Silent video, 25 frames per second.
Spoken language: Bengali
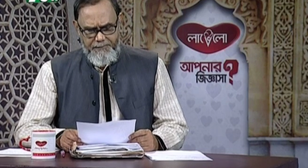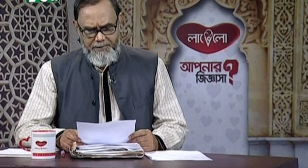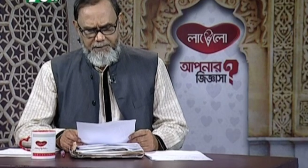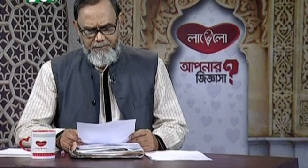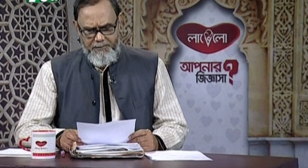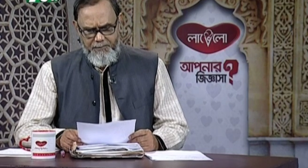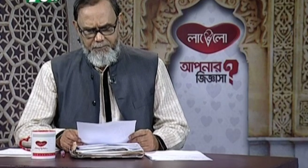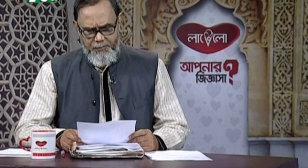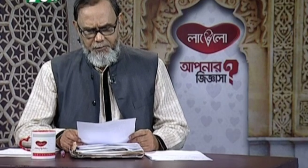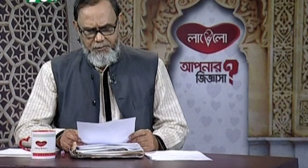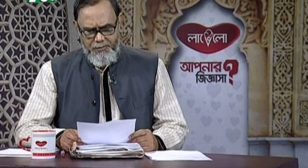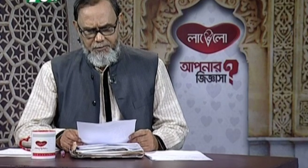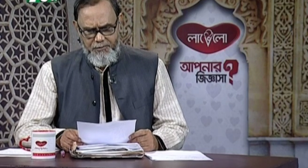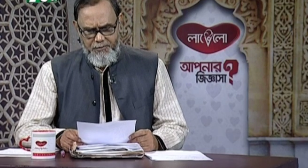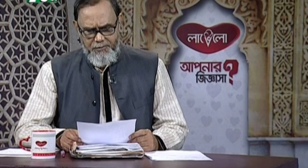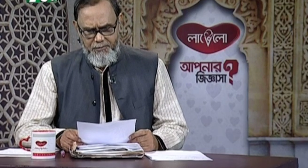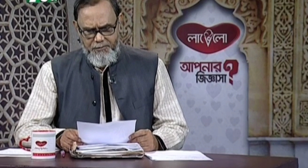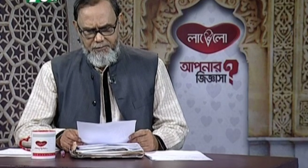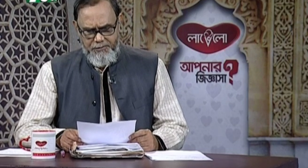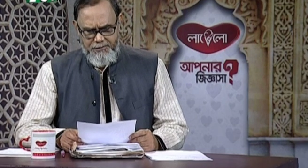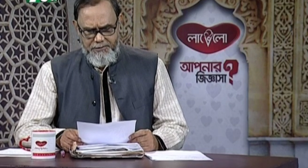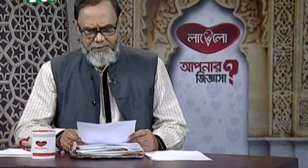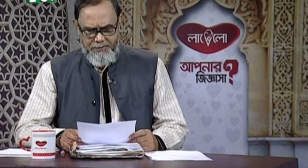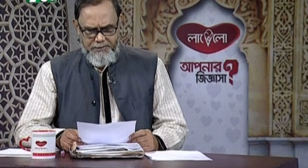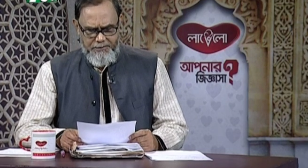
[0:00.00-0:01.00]
আমার প্রশ্ন
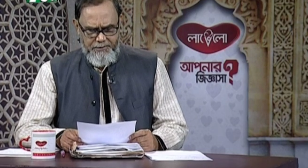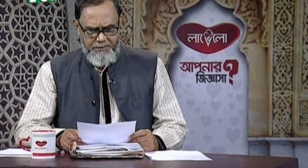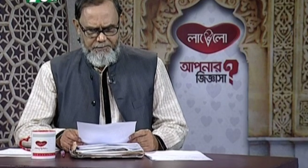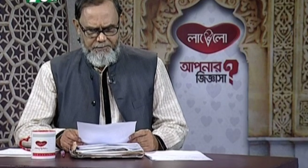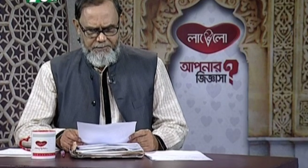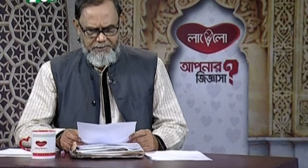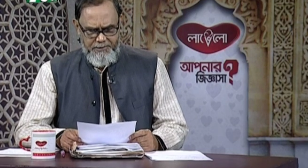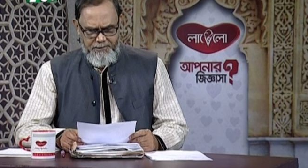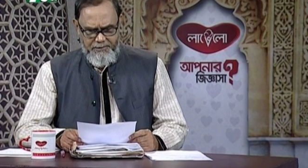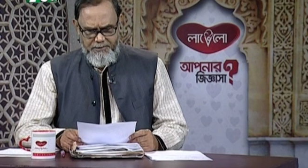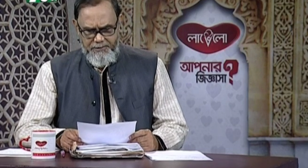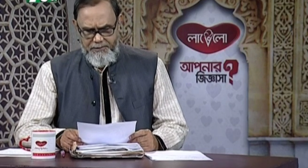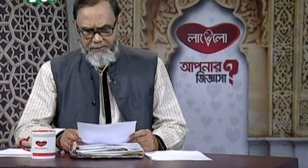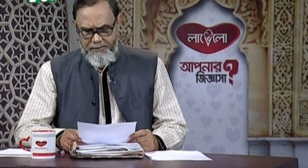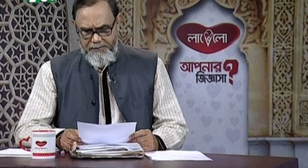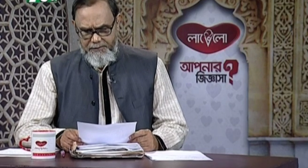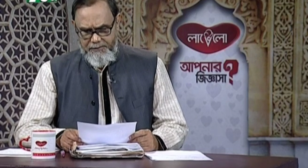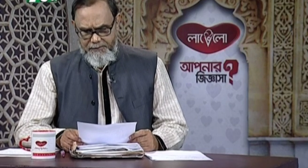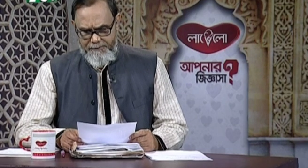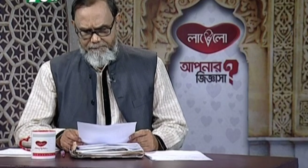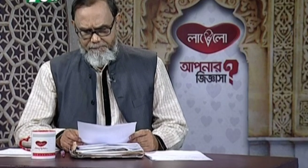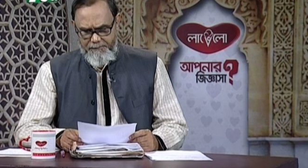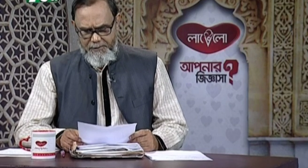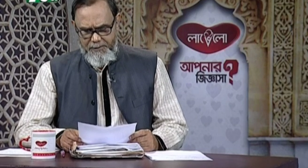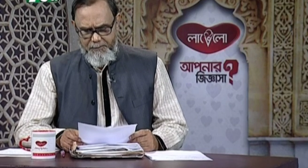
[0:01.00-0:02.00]
হচ্ছে আমি
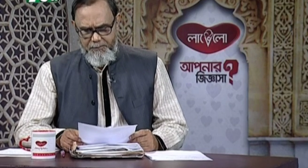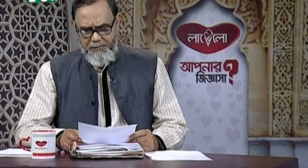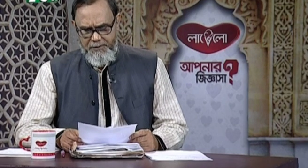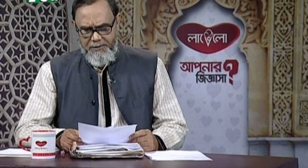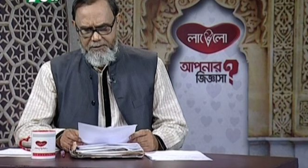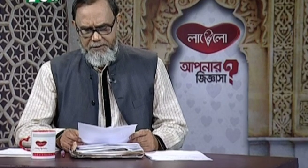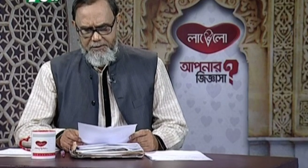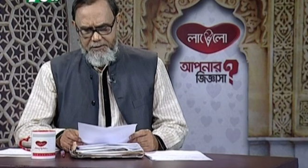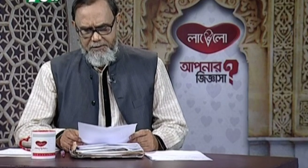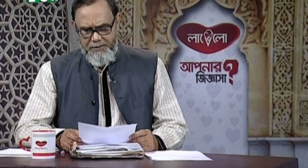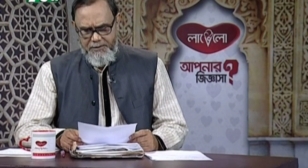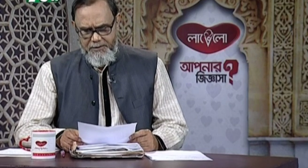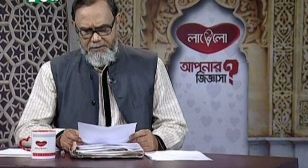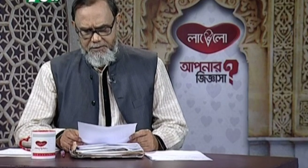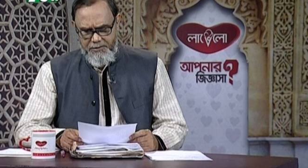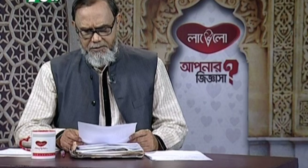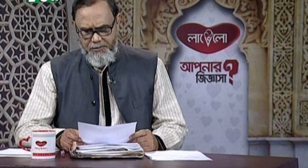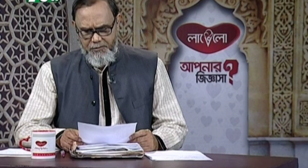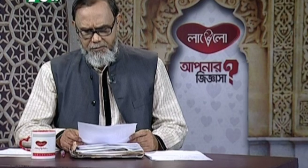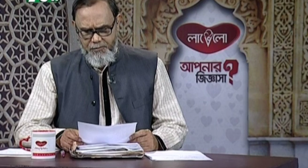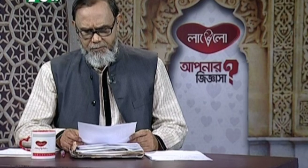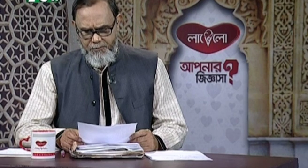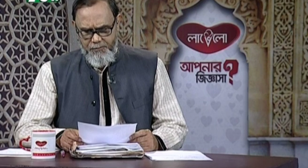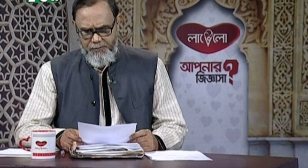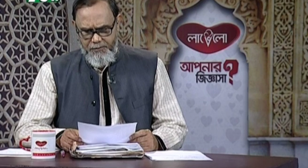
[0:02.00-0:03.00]
বিদেশ
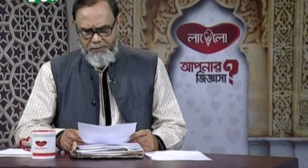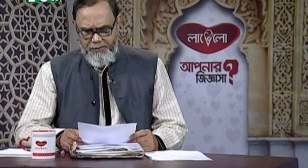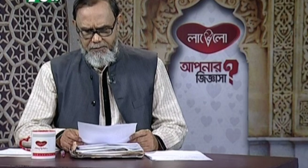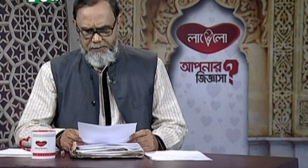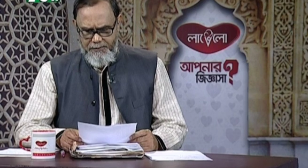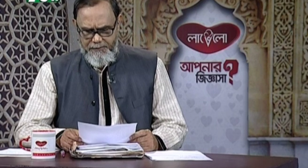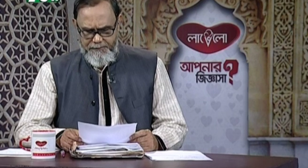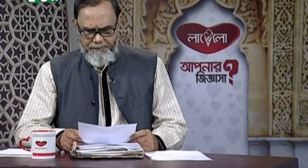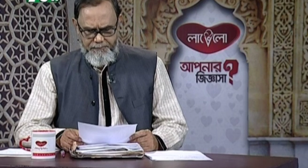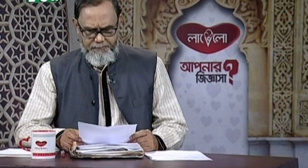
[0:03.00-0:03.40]
আসার সময়